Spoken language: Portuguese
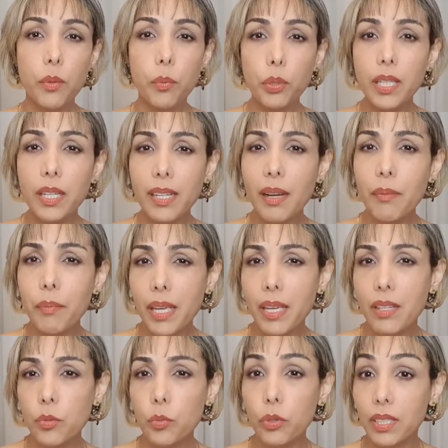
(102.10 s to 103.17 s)
Poderia
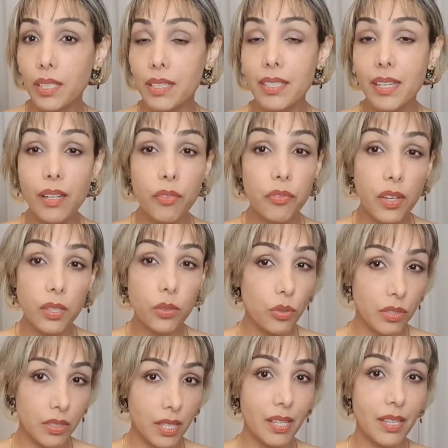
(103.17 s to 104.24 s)
mesmo trazer
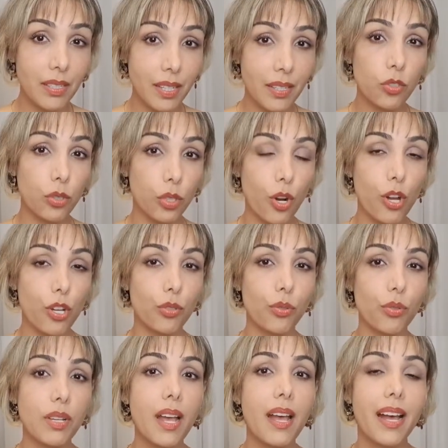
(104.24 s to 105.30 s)
efeitos
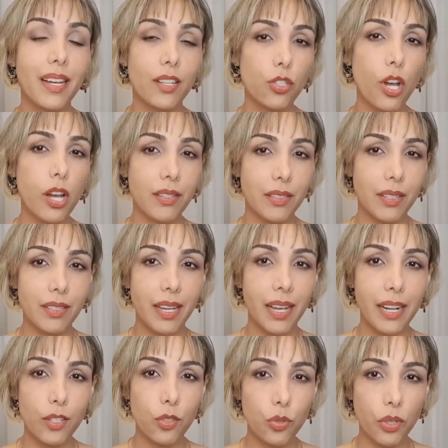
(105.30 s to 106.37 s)
desastrosos às nossas
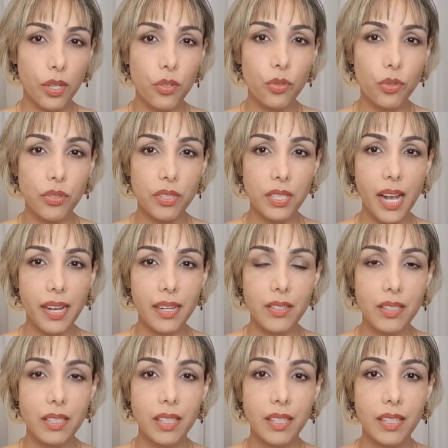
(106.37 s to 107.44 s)
relações
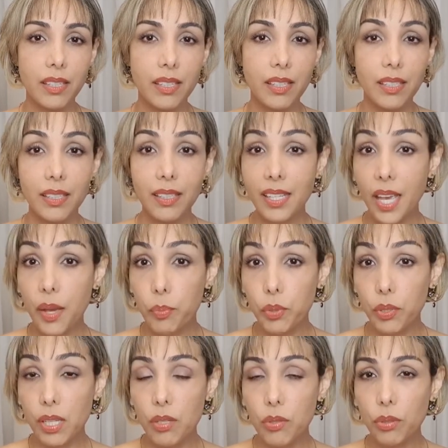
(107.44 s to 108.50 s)
sociais. E é
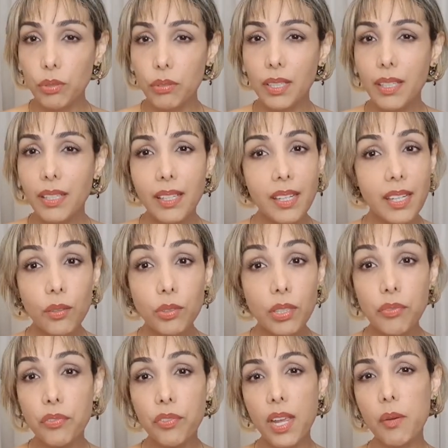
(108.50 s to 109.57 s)
por isso que não
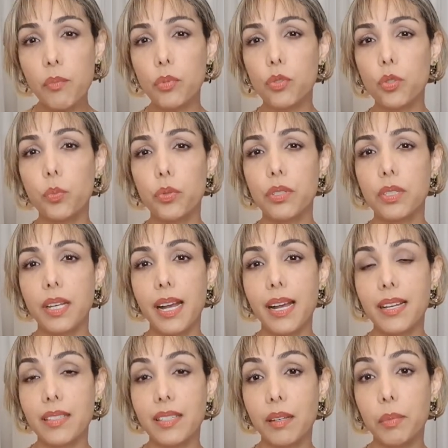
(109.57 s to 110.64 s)
devemos
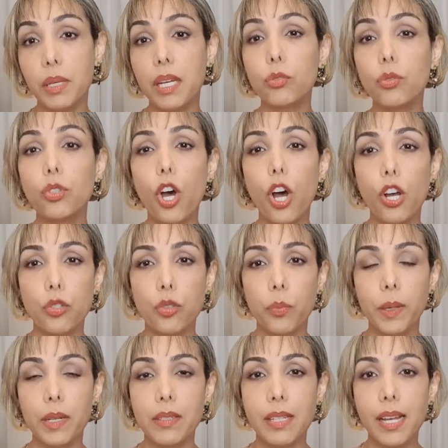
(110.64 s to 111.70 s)
buscar saber do
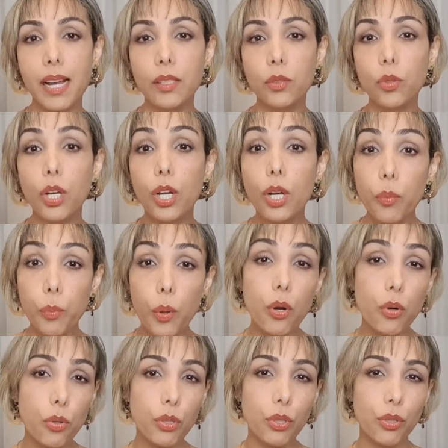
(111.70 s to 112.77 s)
nosso passado
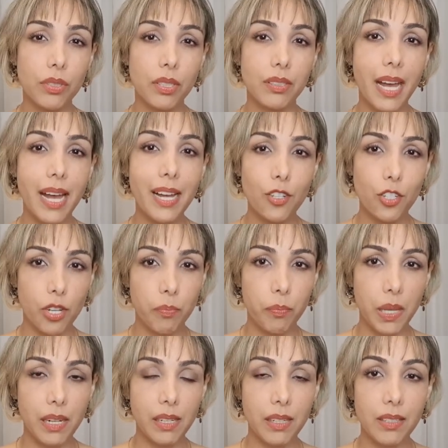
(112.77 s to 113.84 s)
por curiosidade
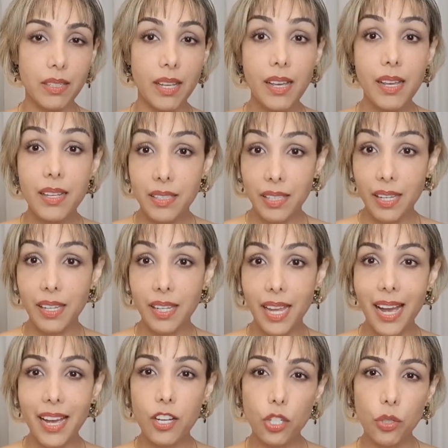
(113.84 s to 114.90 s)
apenas, sem que
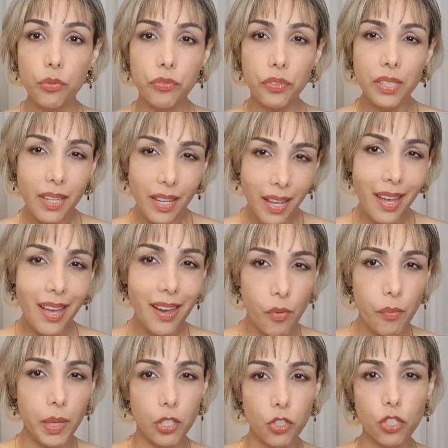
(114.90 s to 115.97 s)
haja um fim
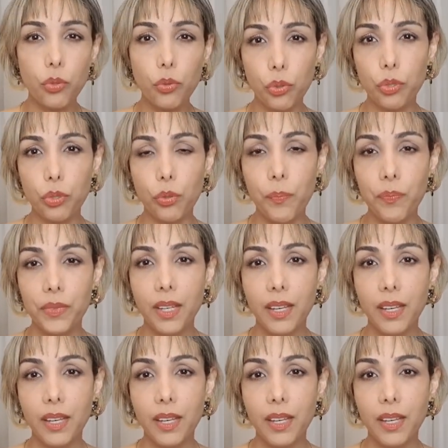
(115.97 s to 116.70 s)
realmente útil.